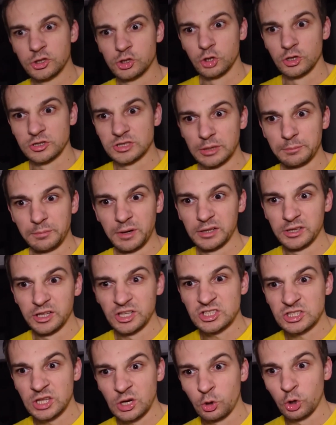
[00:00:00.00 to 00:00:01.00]
Pero en un
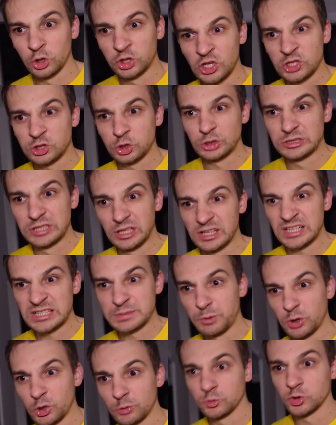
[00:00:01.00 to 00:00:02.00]
abrir y cerrar de
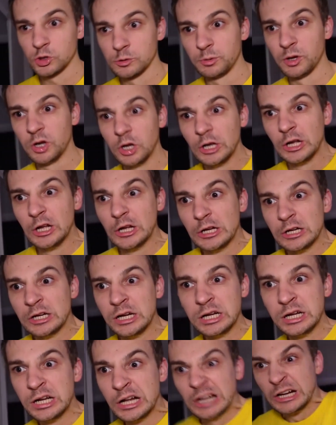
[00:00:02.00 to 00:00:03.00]
ojos, el bebé
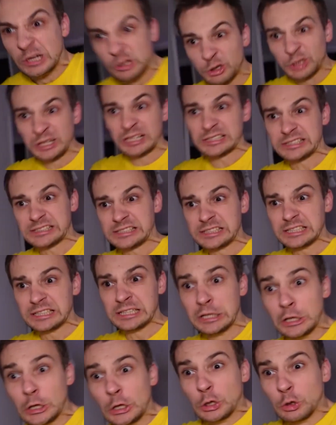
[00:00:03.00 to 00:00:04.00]
que vio al inicio
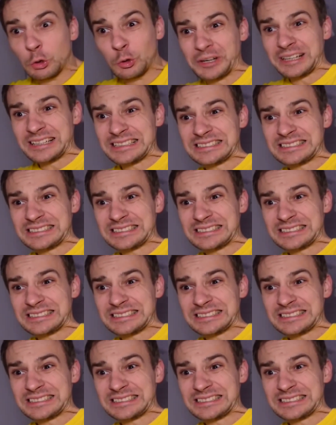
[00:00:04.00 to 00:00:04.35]
terminó